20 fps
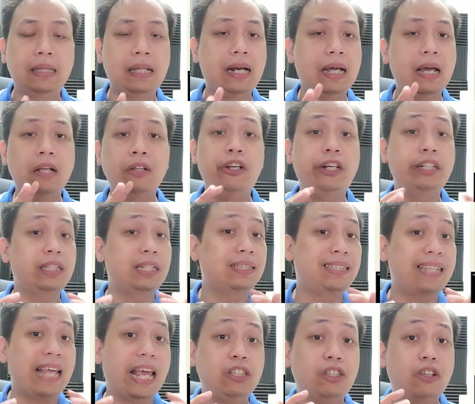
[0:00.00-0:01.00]
Talagang there's a
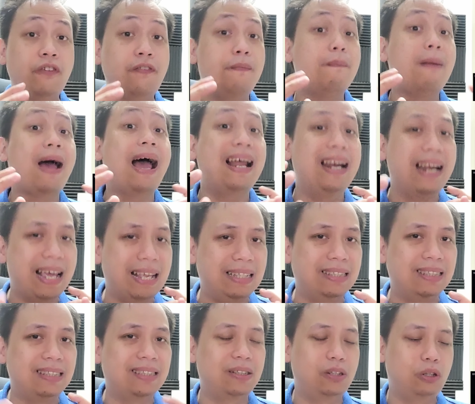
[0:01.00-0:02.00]
sense of
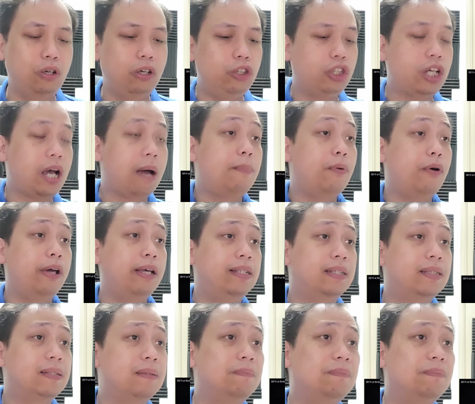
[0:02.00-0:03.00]
balance. Good job, boys.